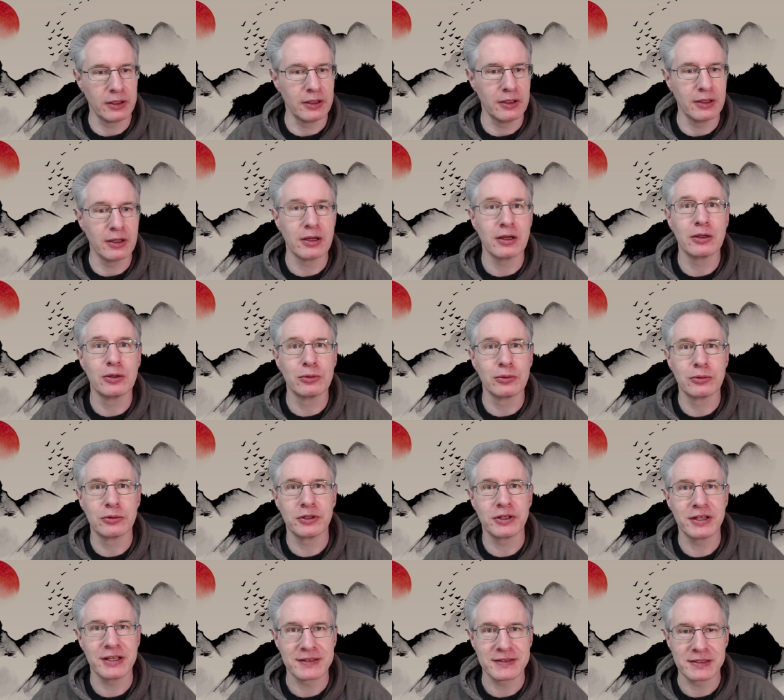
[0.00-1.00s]
Ja, hallo
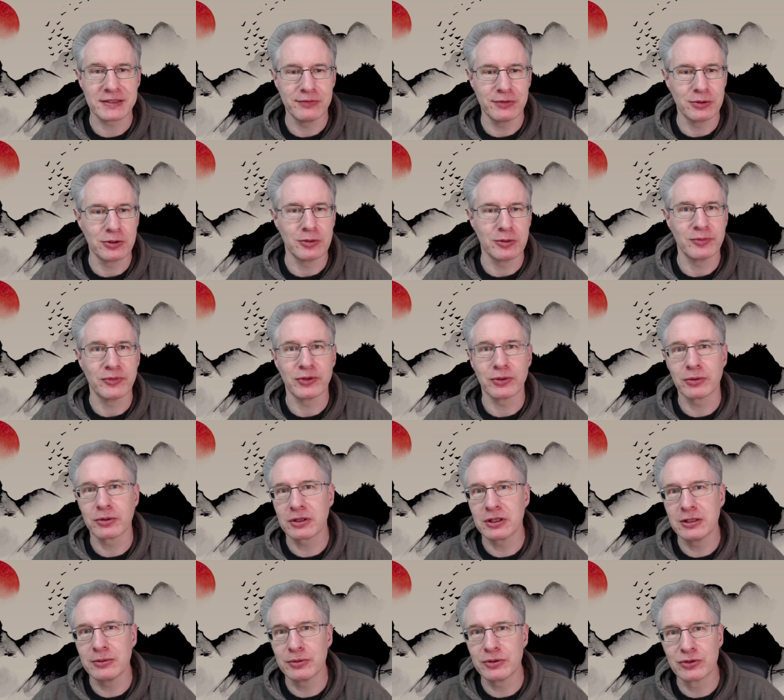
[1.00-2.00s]
und herzlich willkommen
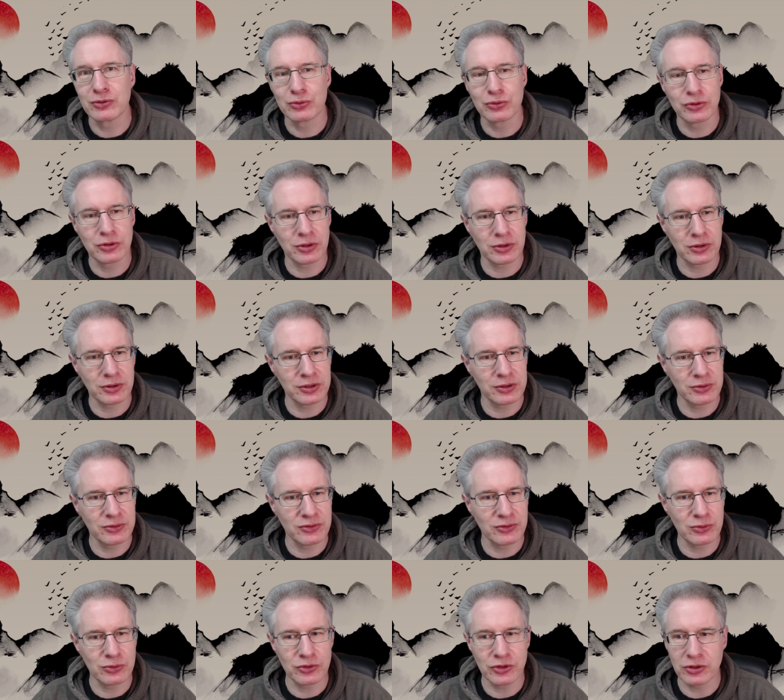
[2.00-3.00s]
zurück, liebe Zuschauerinnen
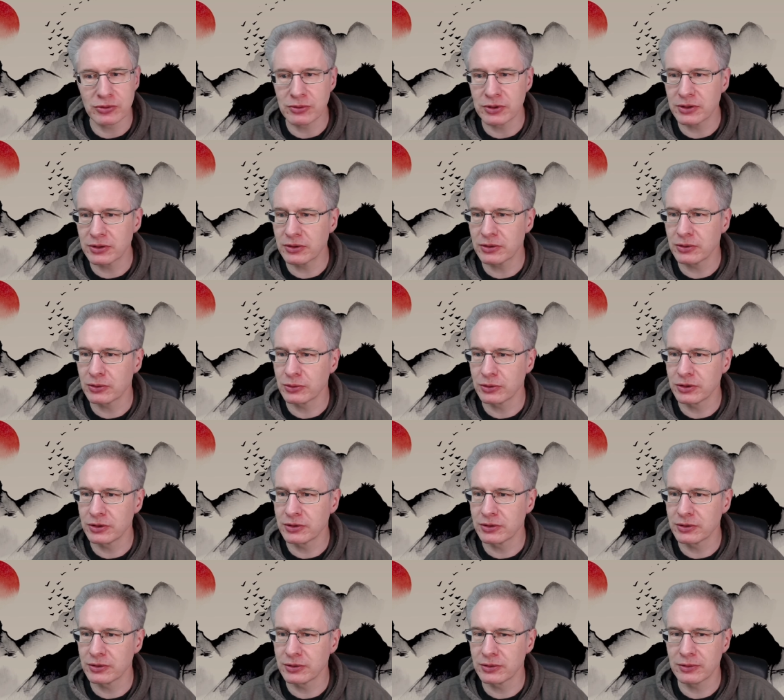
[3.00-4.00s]
und Zuschauer.
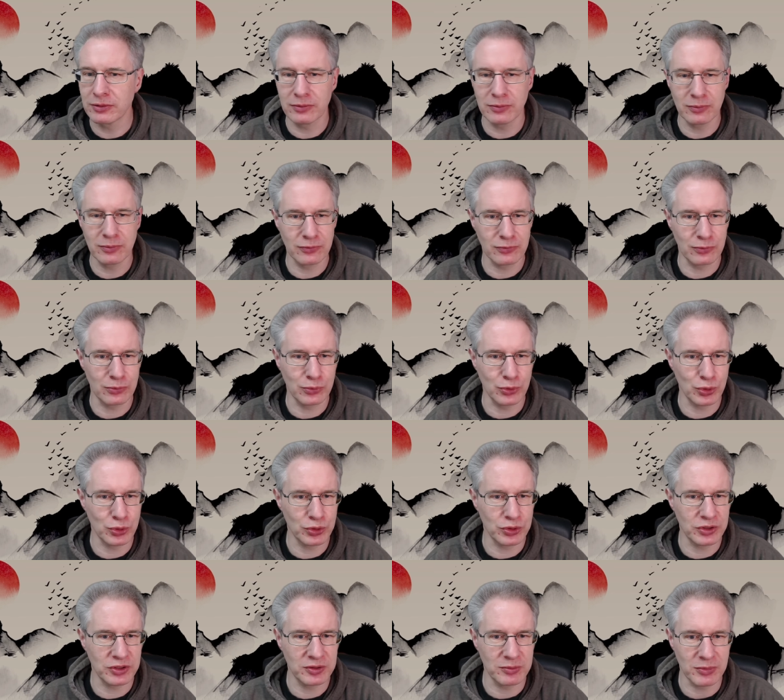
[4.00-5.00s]
Heute
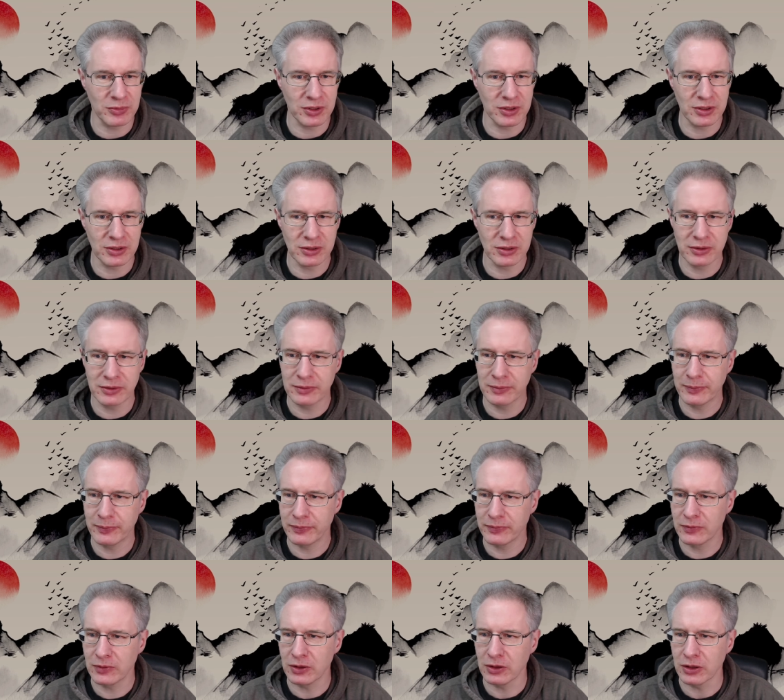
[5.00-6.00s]
möchte ich mal
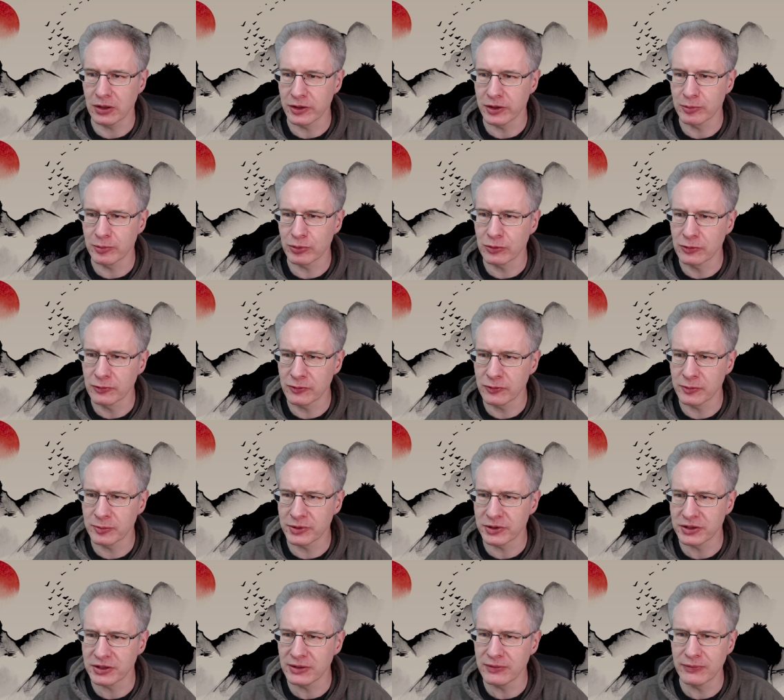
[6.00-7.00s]
ja, eine
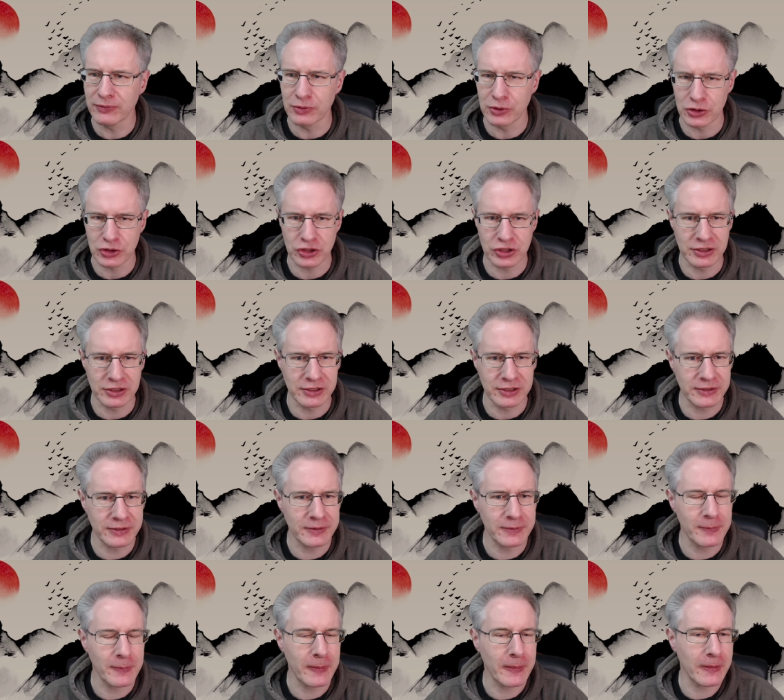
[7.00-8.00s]
Profipartie
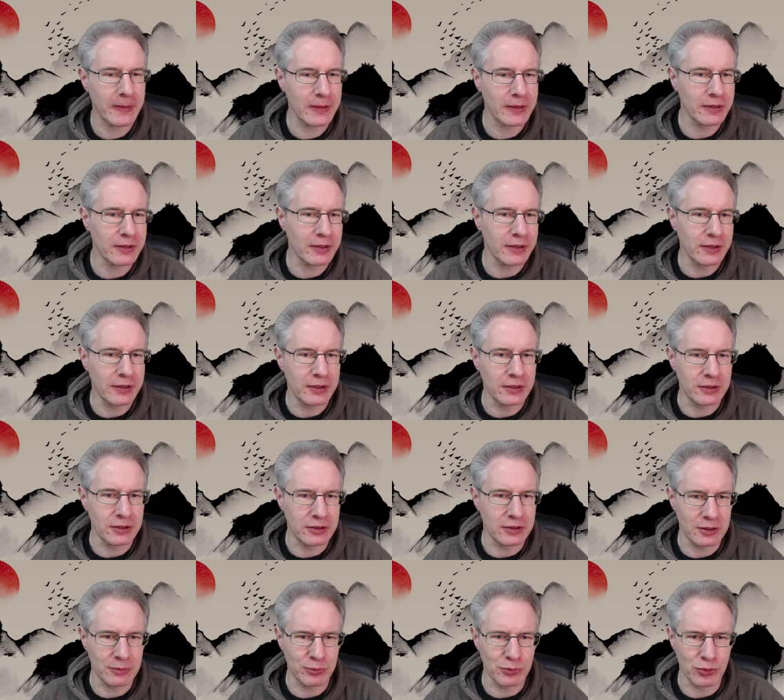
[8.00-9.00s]
vorstellen.
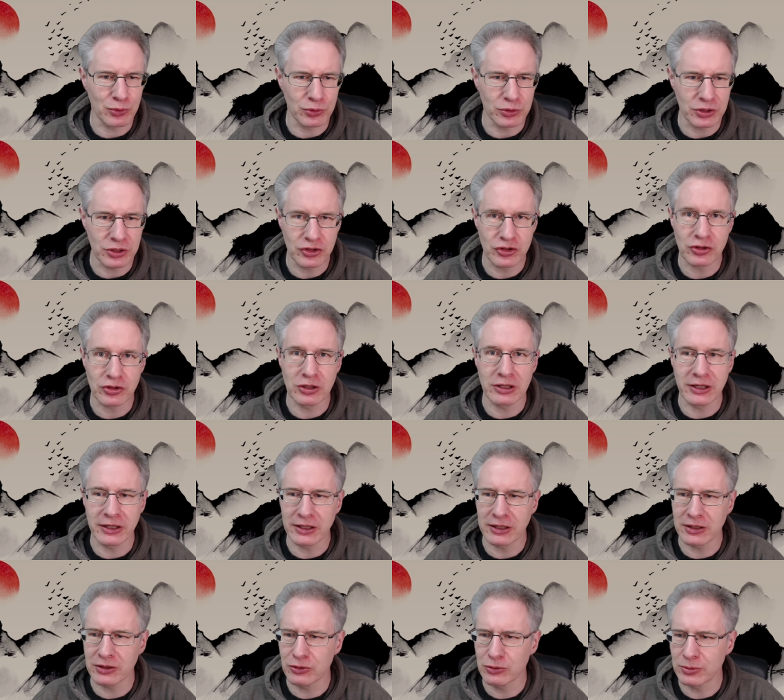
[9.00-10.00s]
Ich habe mir ohnehin schon
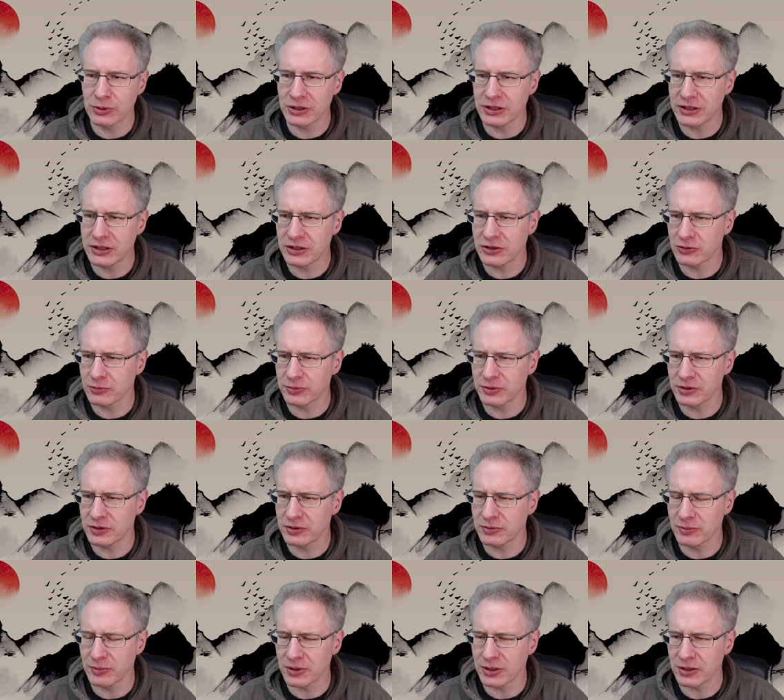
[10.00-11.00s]
länger überlegt, ob
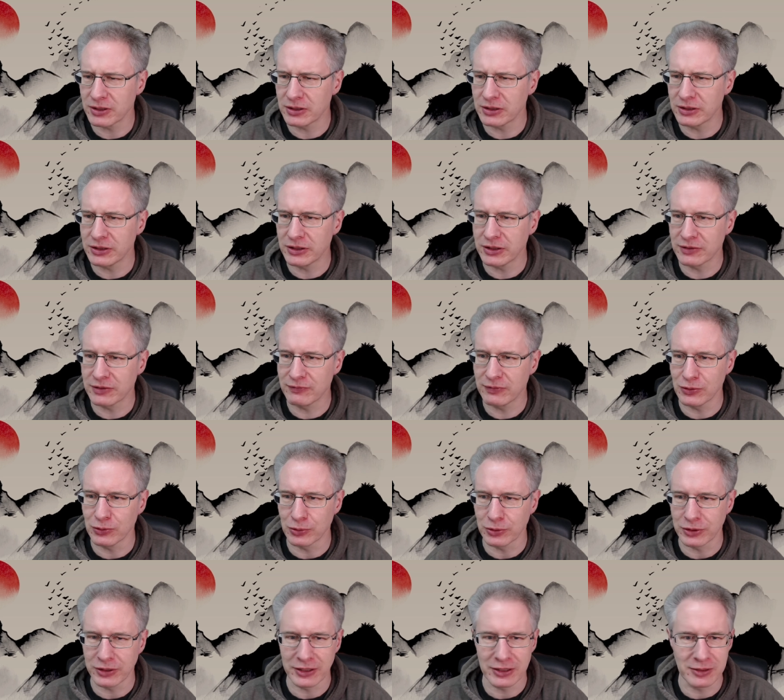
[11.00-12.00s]
ich mal irgendwie
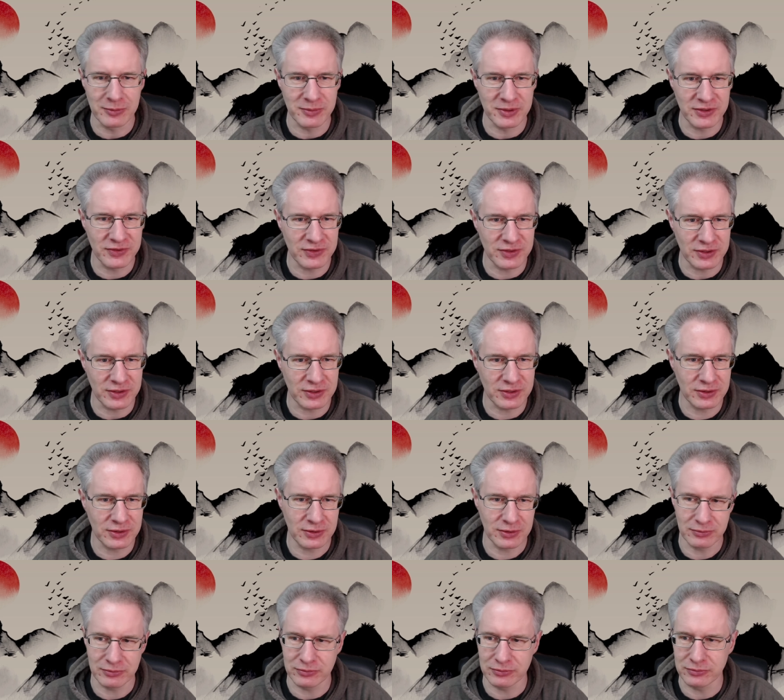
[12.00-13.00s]
so
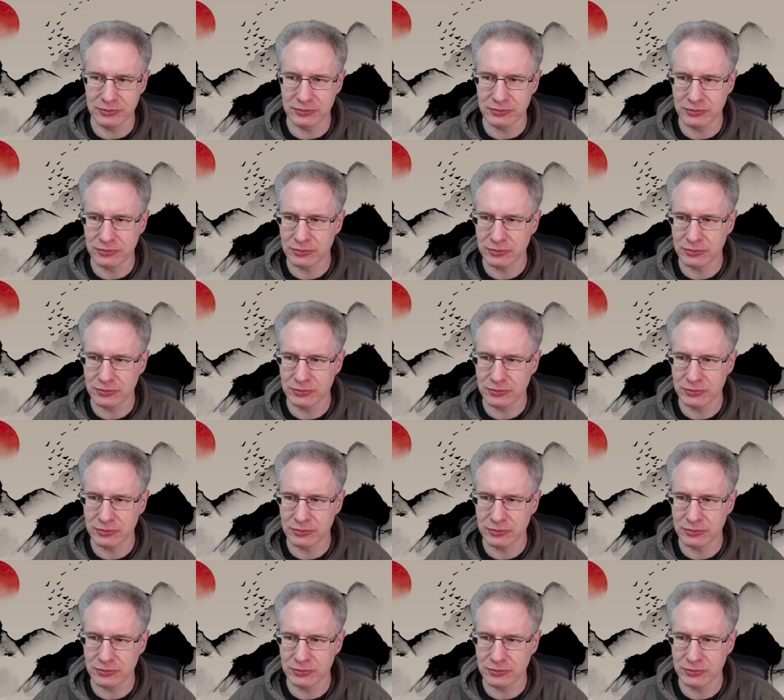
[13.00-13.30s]
regelmäßig hm,